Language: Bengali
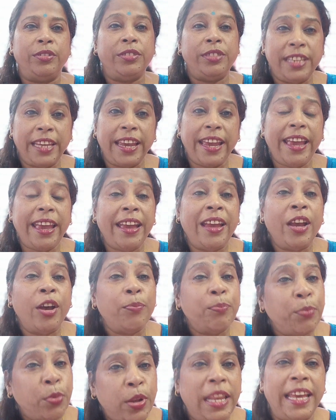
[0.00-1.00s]
যে
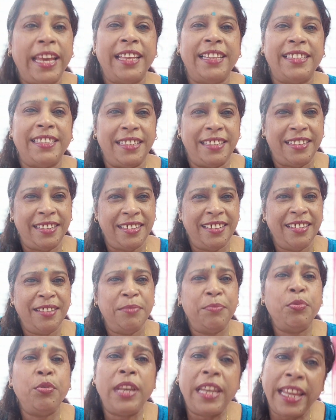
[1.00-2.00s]
পলে গেছি
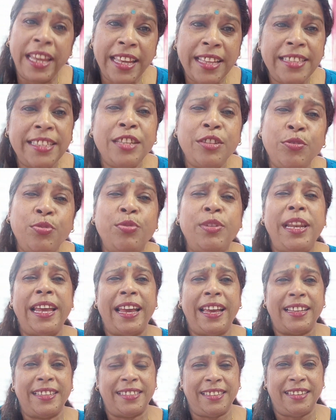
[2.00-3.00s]
পলে গেছি ছুলে
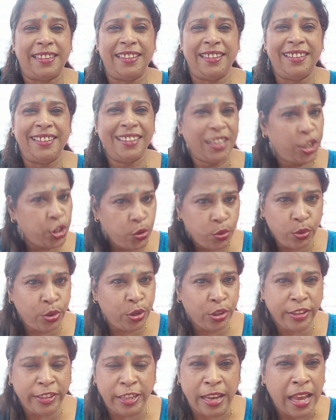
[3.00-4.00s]
গেছে কি
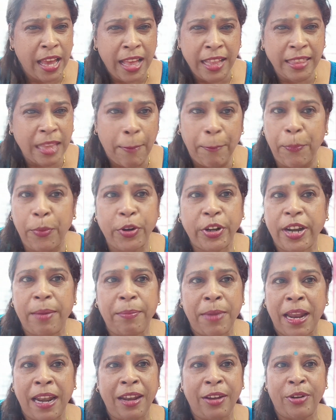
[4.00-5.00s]
সুন্দর থাপ্পড়টা
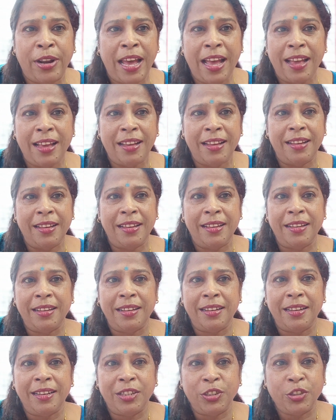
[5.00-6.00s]
মারলো না
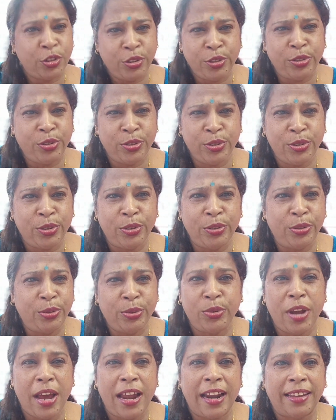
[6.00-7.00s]
ছোট ছোট্ট
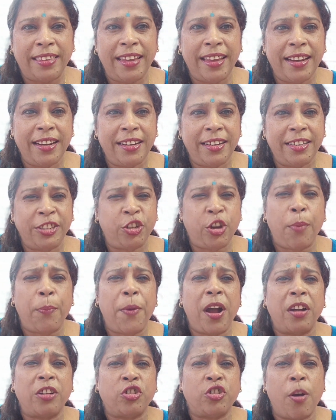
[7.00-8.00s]
দুটো হাতে
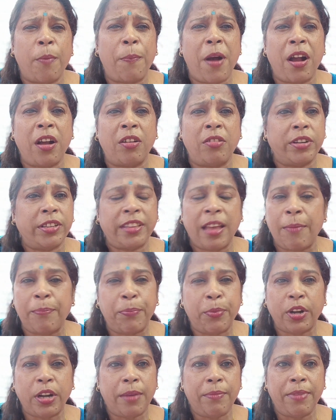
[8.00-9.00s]
চপাং সপাং করে
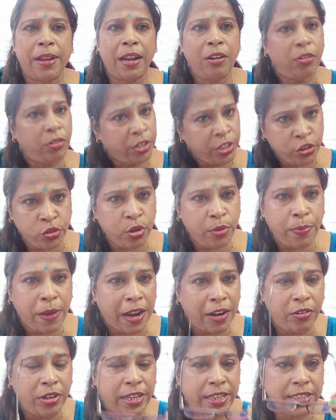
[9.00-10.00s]
থাপ্পড়টা মারলো নিশ্চয়ই
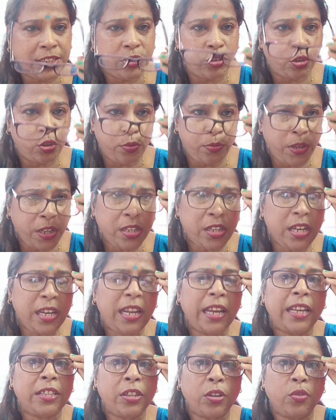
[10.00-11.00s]
ভালো লেগেছে তোর মিষ্টি
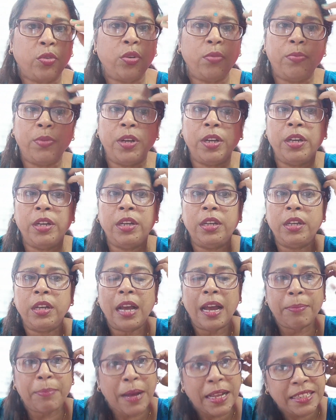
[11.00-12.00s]
লেগেছে খুব
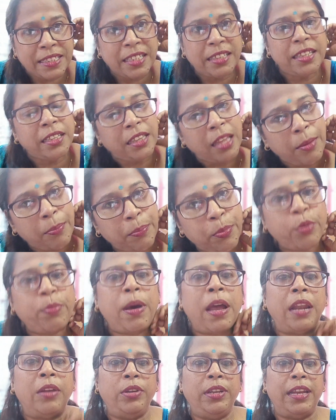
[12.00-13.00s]
আর বাচ্চাদের থাপ্পড়
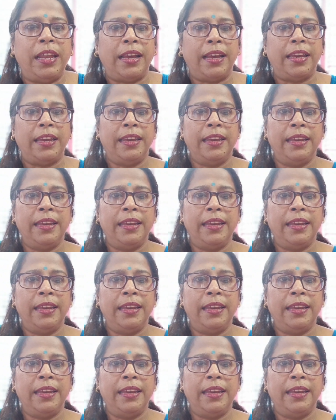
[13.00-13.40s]
ভালোই লাগে